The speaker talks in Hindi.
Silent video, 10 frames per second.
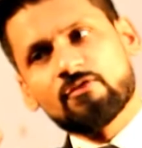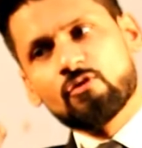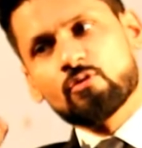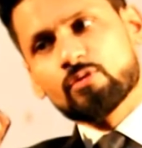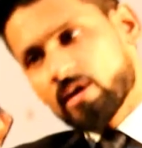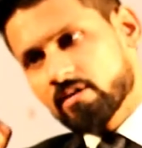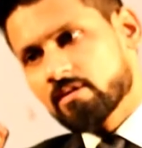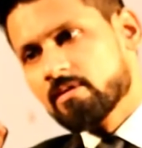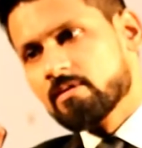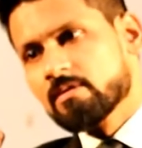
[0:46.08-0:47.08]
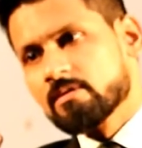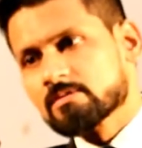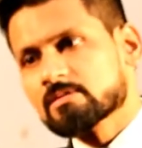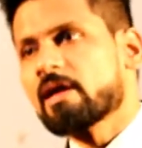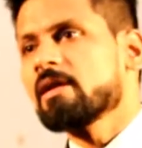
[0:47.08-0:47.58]
फोन उधर
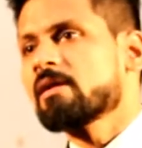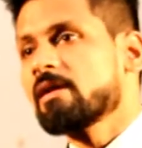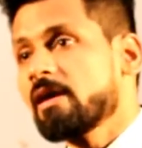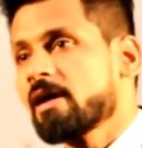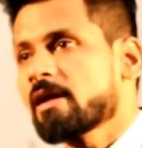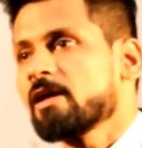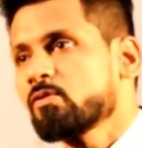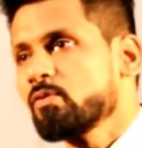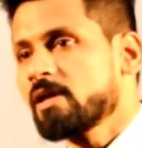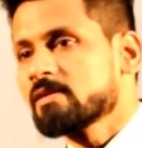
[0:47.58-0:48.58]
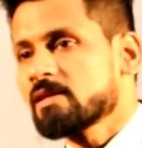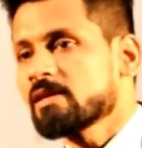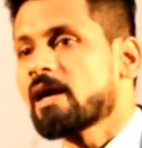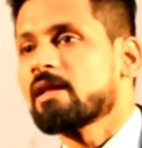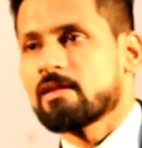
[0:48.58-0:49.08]
साले किया क्या तूने ऐसा
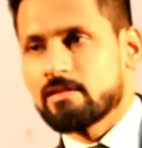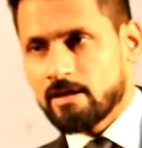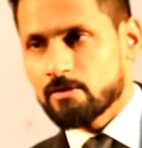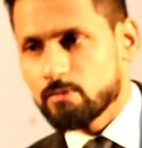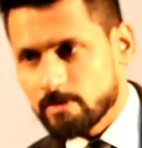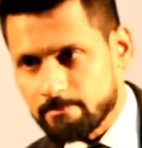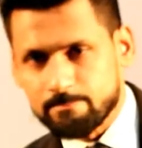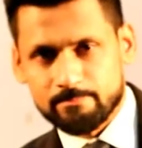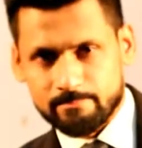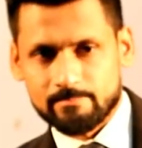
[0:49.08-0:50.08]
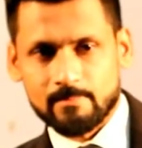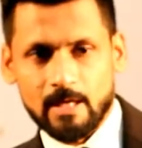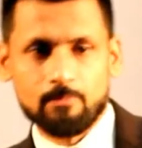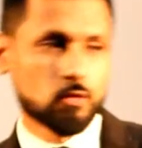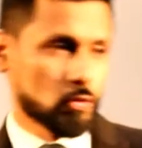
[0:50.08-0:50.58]
क्या दे दिया तूने
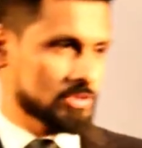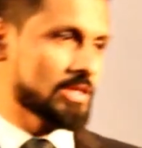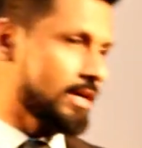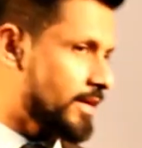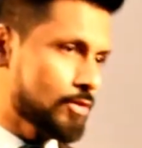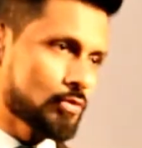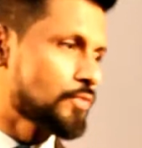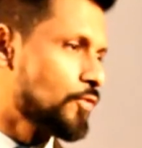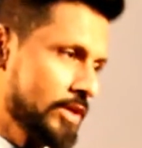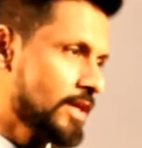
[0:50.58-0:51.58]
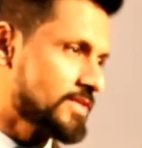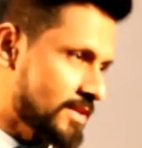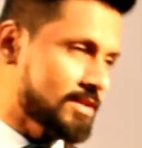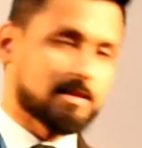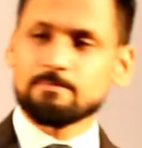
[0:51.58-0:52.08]
अब दोस्त है अंकल को तो फोन नहीं कर
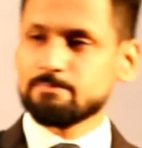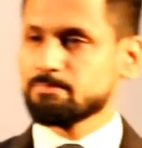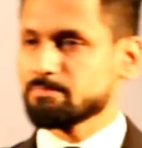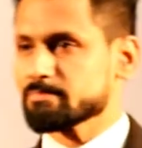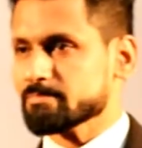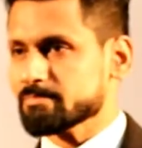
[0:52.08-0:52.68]
सकता ना